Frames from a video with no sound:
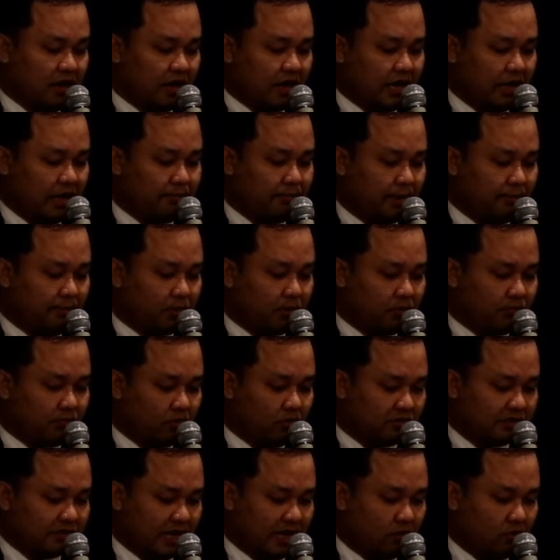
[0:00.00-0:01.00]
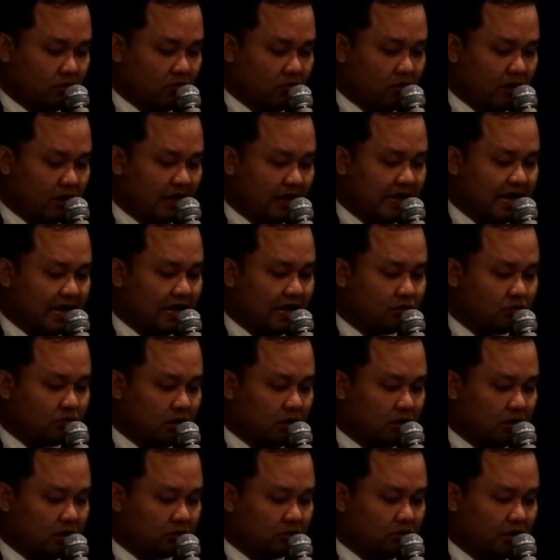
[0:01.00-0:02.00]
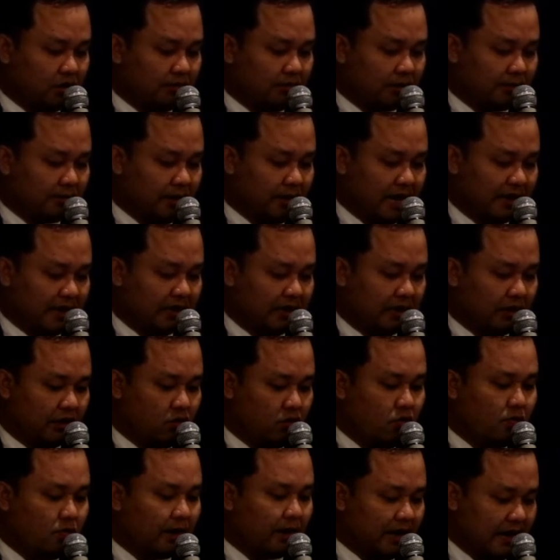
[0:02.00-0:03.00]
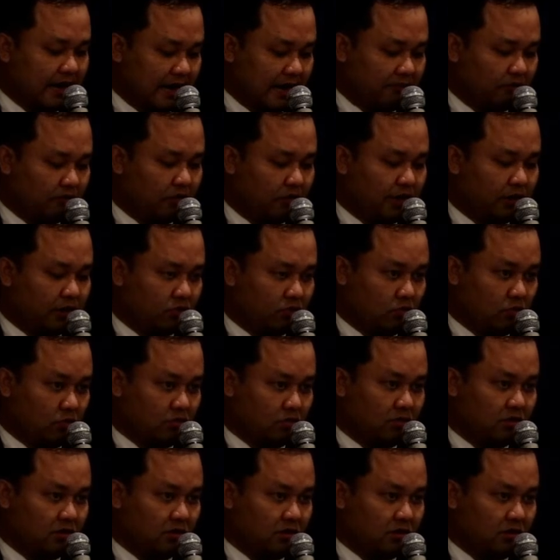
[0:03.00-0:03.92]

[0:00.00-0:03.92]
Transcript: ให้พระบรมวงศานุวงศ์และข้าทูลองรลีพระบาทเนี่ยนุ่งผ้าดำไว้ทุก